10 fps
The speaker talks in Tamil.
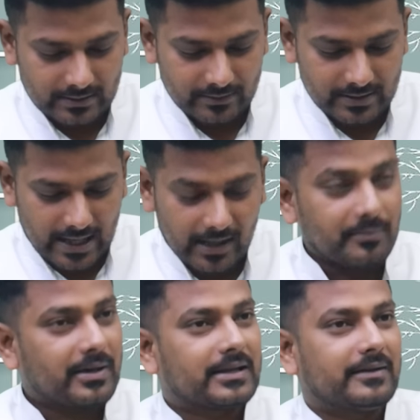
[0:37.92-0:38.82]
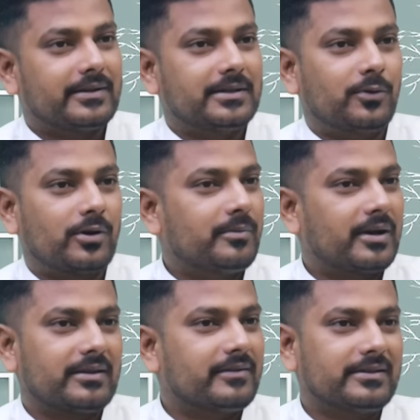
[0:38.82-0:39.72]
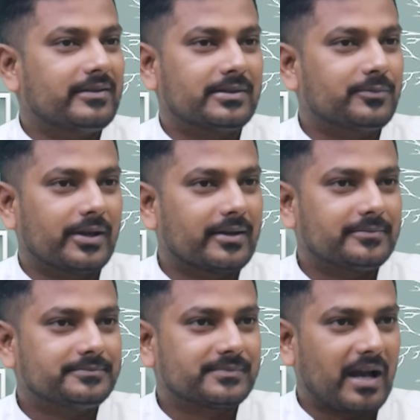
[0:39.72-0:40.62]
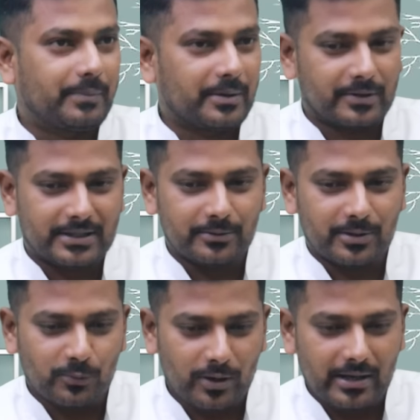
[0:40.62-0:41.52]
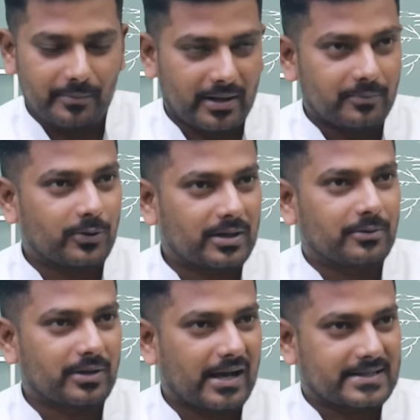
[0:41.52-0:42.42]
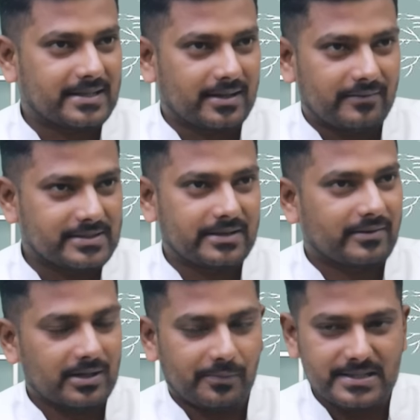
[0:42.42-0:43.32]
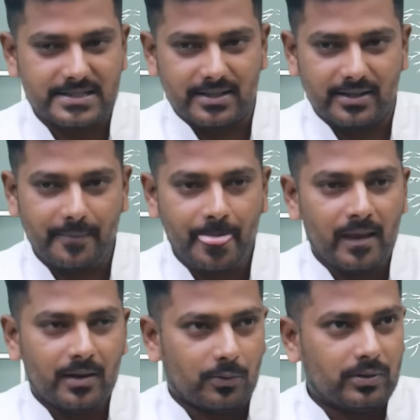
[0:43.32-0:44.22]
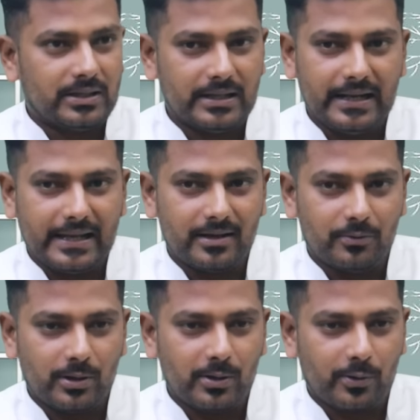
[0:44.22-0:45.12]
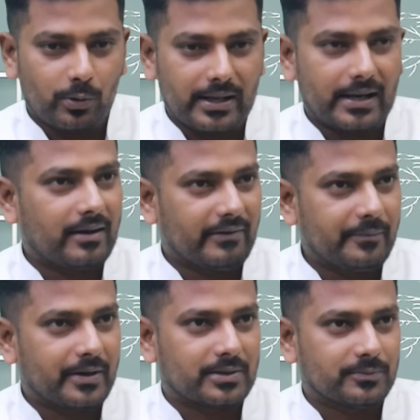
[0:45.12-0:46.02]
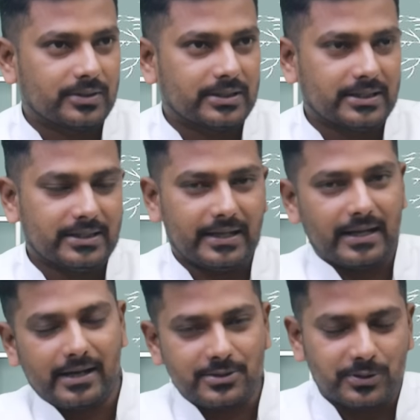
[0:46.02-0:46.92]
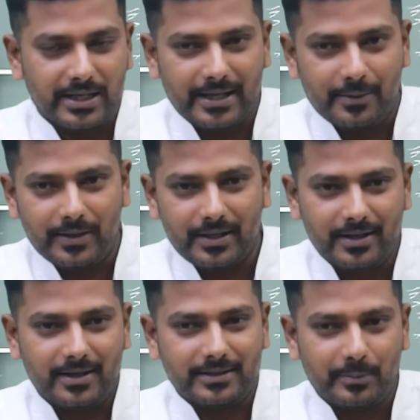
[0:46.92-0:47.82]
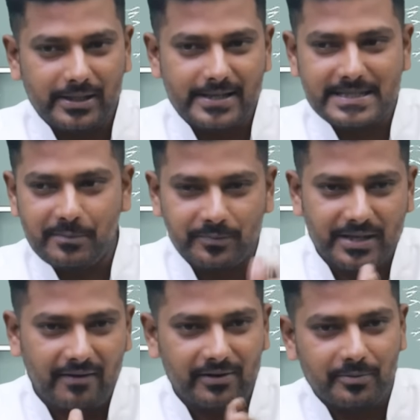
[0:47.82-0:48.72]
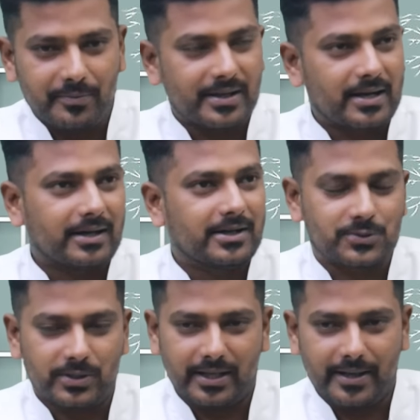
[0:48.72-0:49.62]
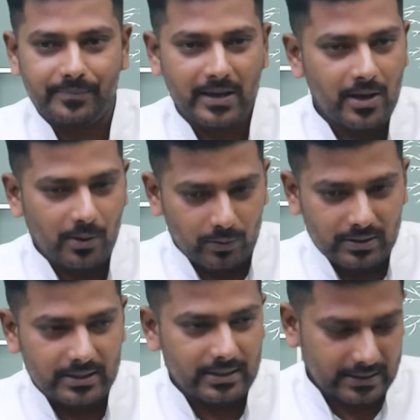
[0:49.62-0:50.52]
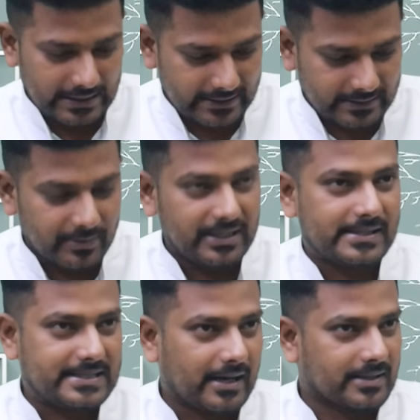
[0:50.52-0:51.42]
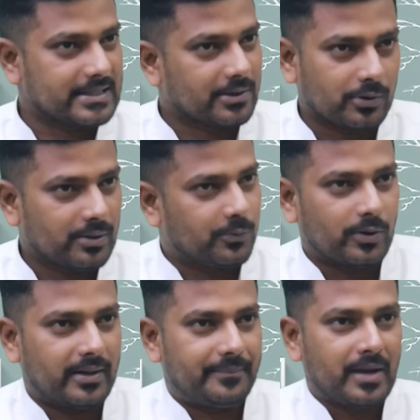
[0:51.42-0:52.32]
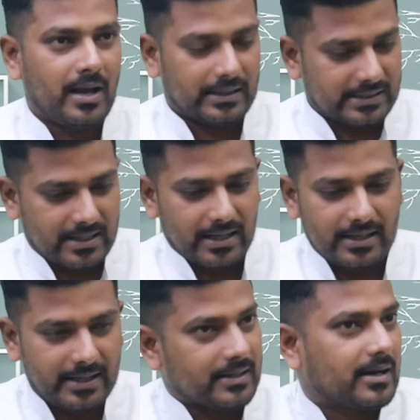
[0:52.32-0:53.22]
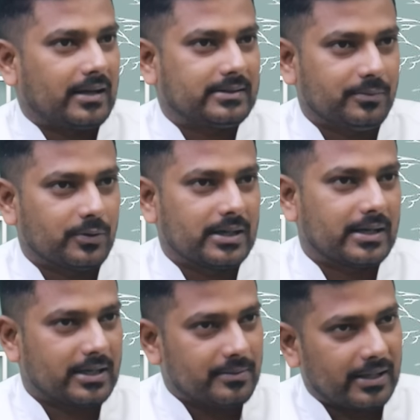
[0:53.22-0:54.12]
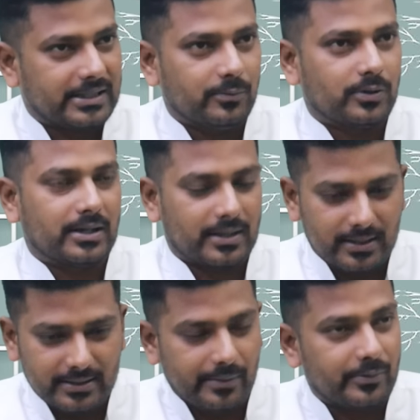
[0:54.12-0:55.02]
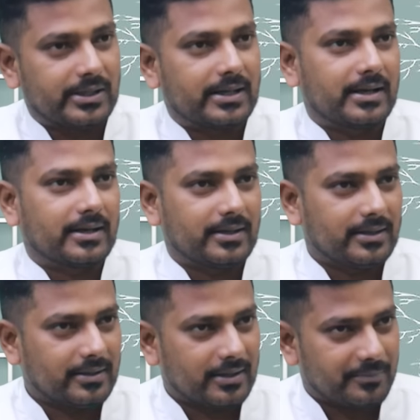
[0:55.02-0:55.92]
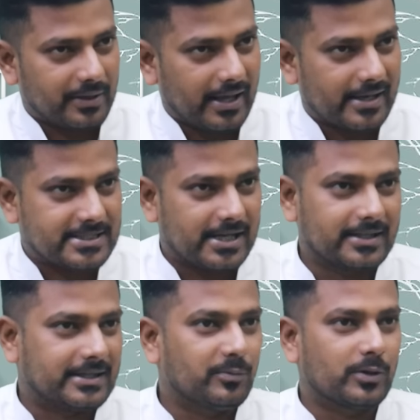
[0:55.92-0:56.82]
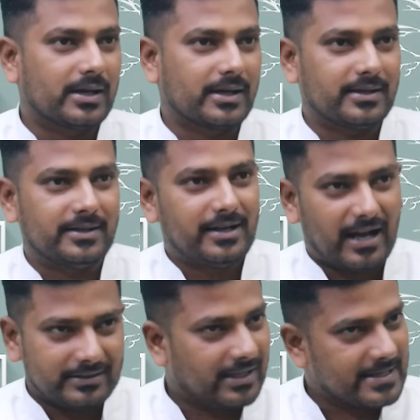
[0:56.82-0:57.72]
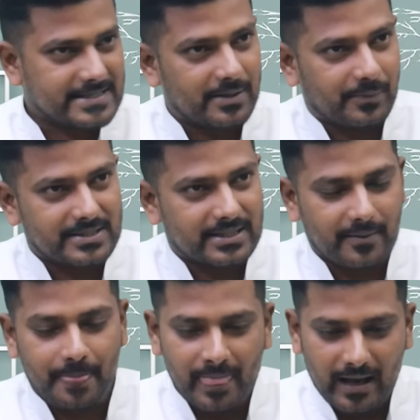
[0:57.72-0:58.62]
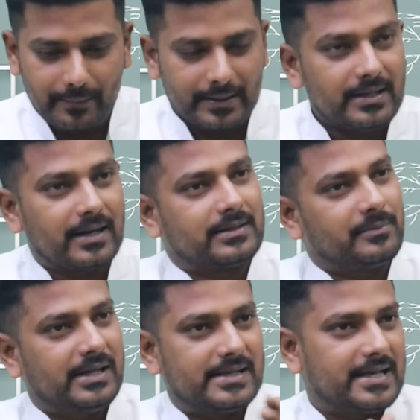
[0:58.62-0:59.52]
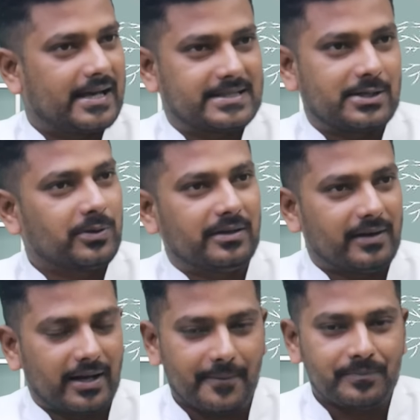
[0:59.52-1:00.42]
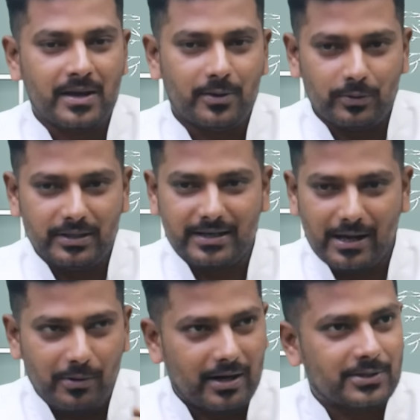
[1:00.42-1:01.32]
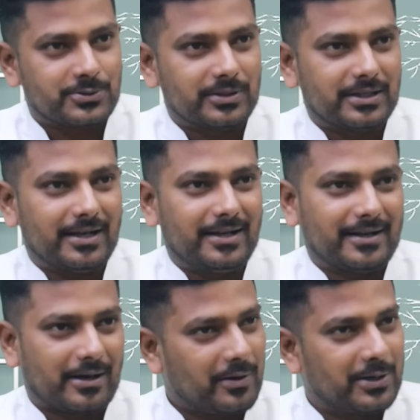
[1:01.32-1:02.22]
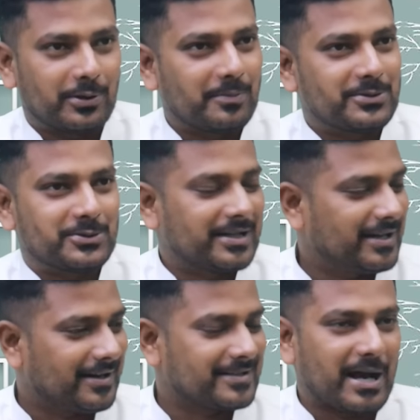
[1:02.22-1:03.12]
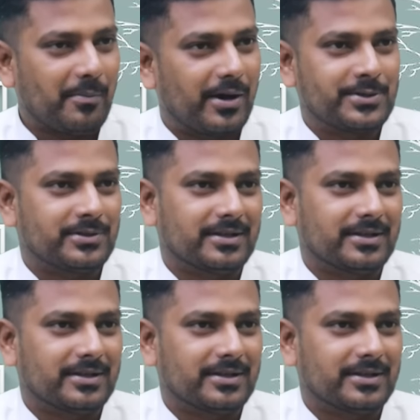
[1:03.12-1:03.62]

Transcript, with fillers: அதாவது ஆலமரத்தை வந்து முருங்கை மரத்தை வைத்து வீழ்த்த முடியாது அப்படிப்பட்ட ஒரு முருங்கை மரம் போன்ற ஒரு அரசியலை தான் விஜய் அவர்கள் பேசியிருக்காரு ஒன்று நீங்கள் உங்களுடைய கொள்கைகளை வெளிப்படுத்தும் போது நீங்க என்ன சொல்றீங்க அப்படின்னா தமிழ் தேசியமும் திராவிடமும் இருக்கணும்னு சொல்றீங்க ஒன்று நீங்க தமிழ் தேசிய அரசியலுக்குள்ள போங்க அதற்காக இன்று அதிமுக இருக்கு மதிமுக இருக்கு தேமுதிக இருக்கு பெரிய கட்சியாக திமுக இருக்கு அந்த அரசியல பேசுங்க அப்படி இல்லைன்னா தமிழ் தேசிய அரசியலுக்குள்ள வாங்க ஒண்ணு கருவாடுன்னு சொல்லுங்க கருவாட்டு குழம்புன்னு சொல்லுங்க இல்லைன்னா சாம்பார்னு